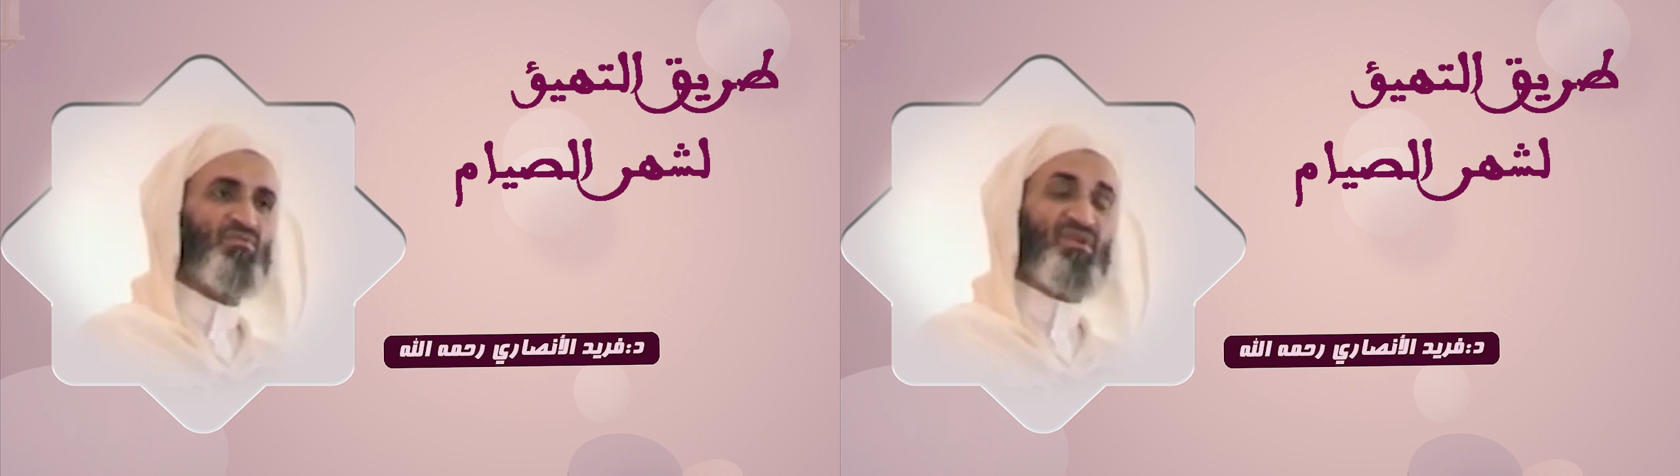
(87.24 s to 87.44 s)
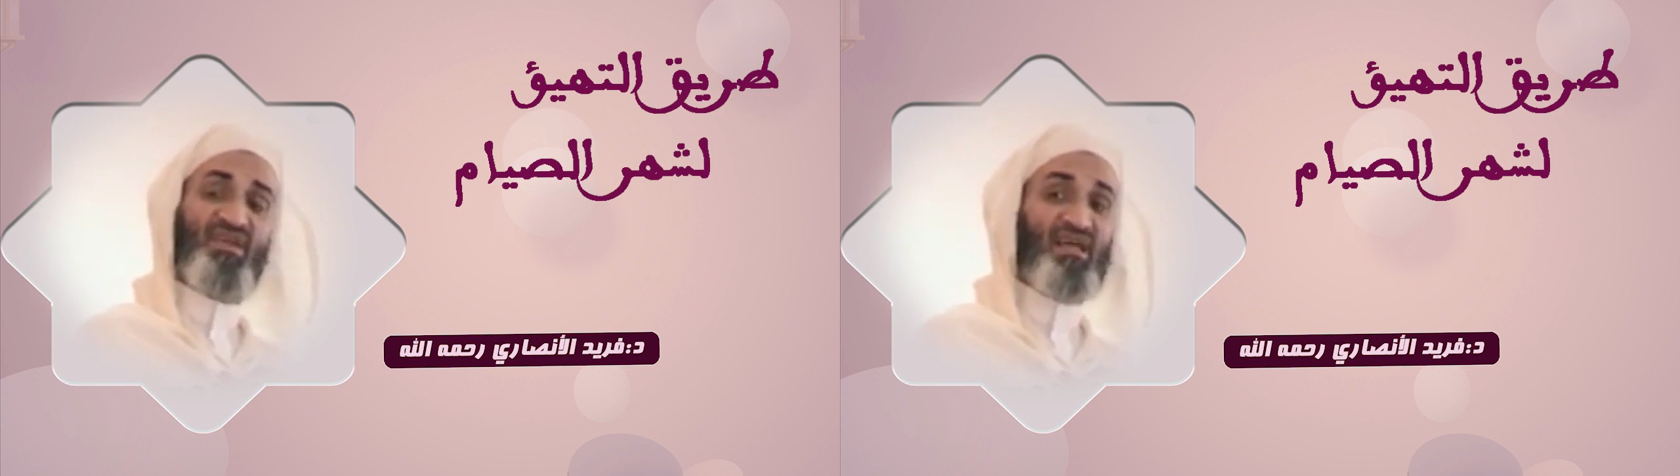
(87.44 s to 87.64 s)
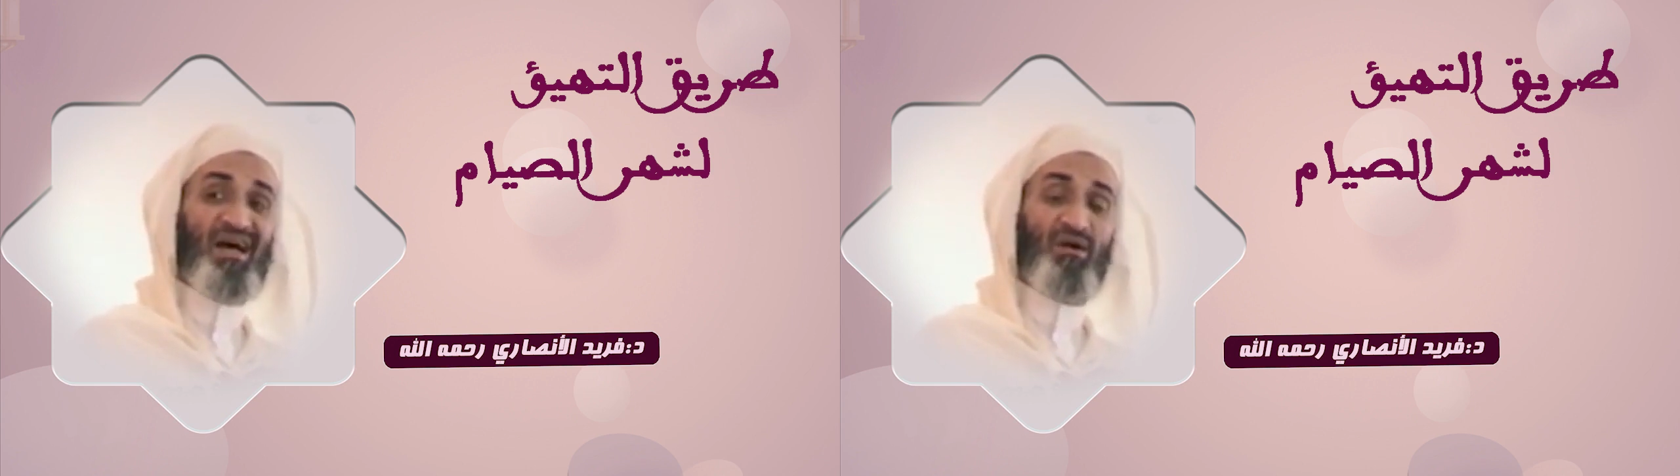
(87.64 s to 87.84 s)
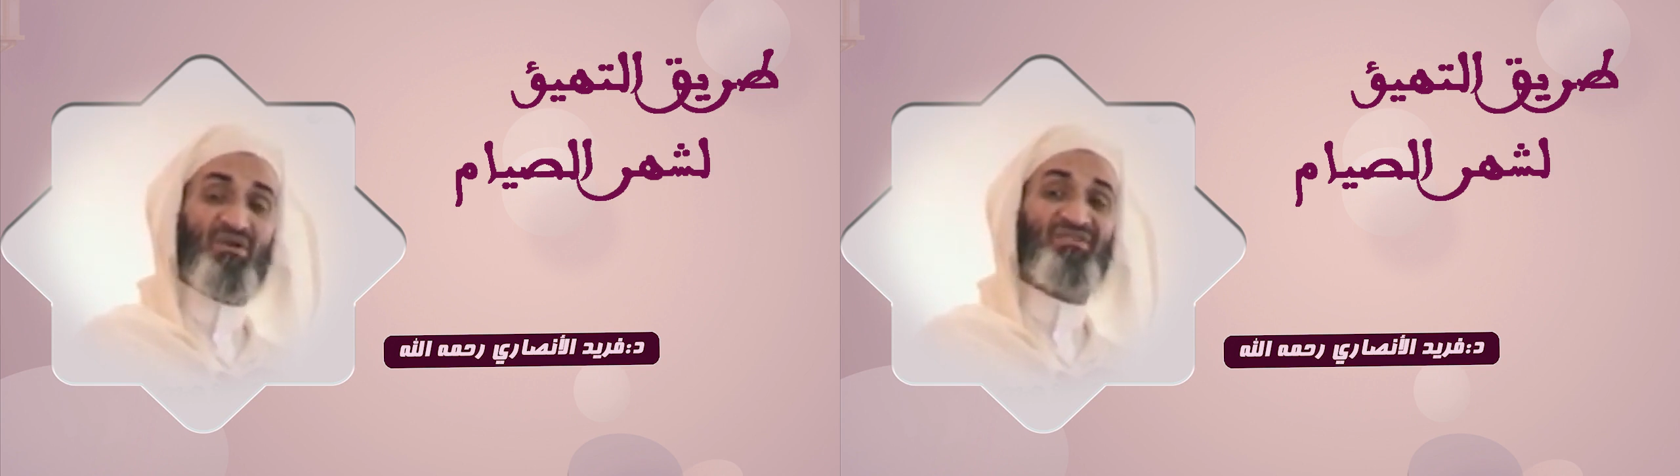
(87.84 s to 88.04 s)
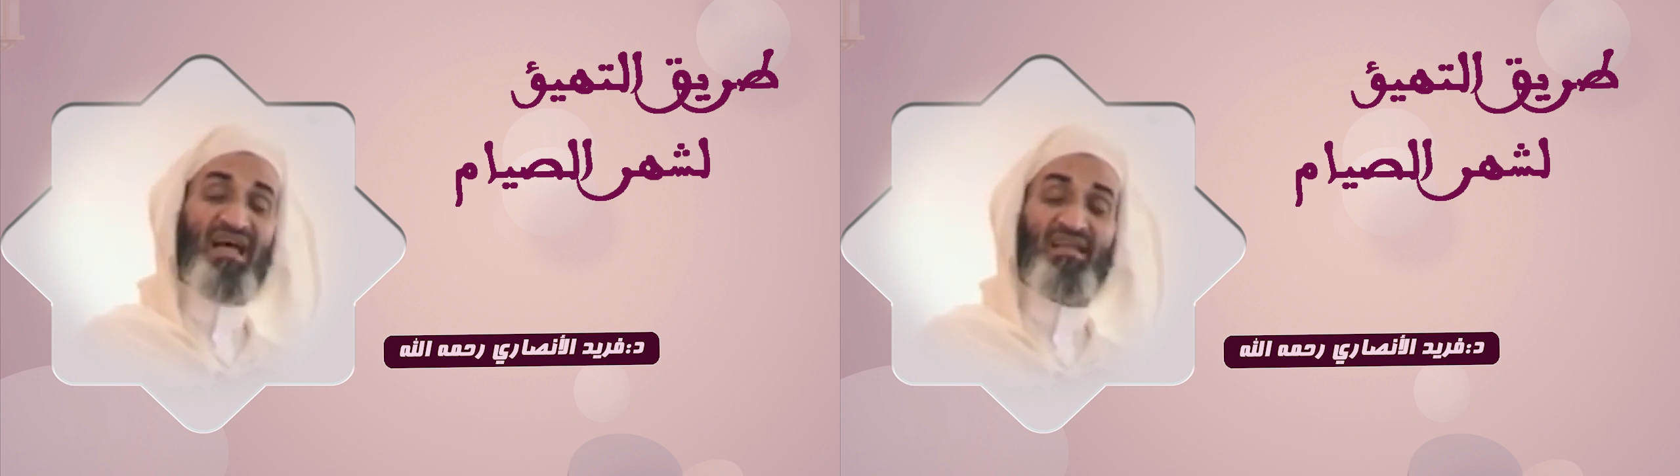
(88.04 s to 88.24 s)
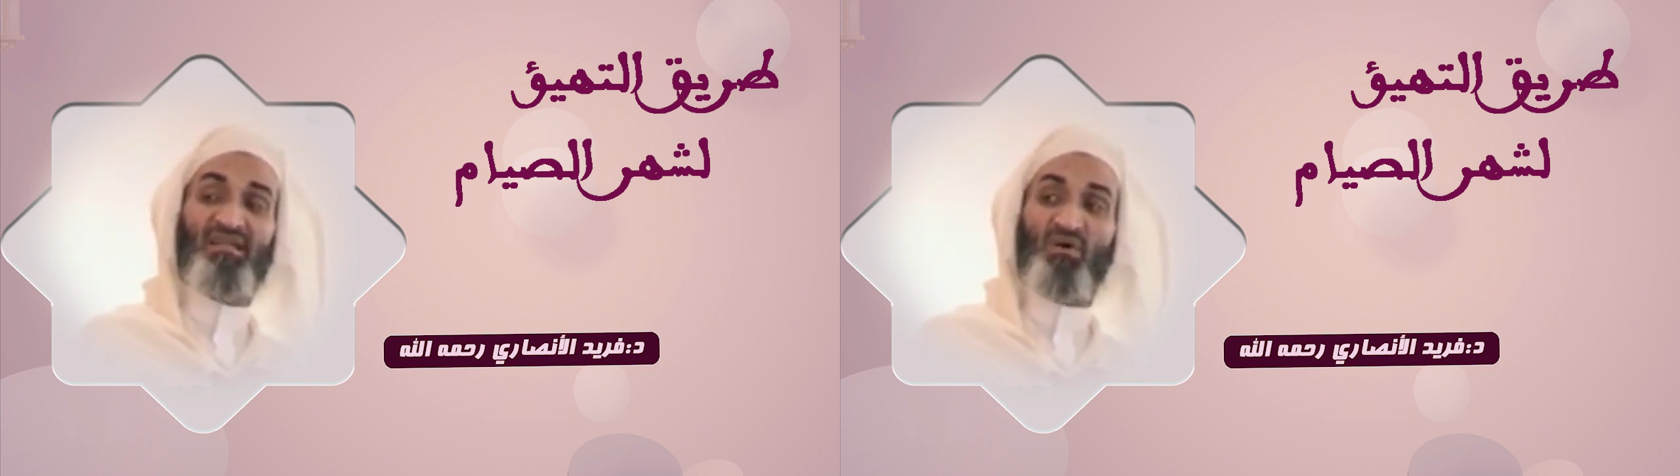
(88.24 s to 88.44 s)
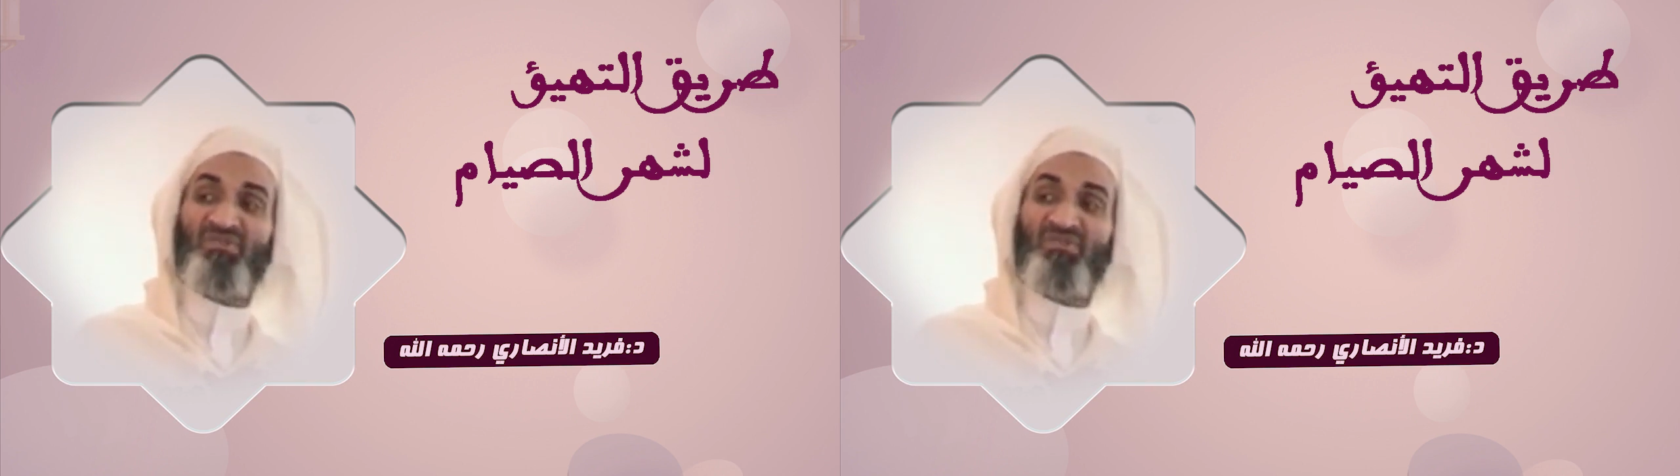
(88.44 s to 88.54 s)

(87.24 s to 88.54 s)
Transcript: وجعل, وجعل له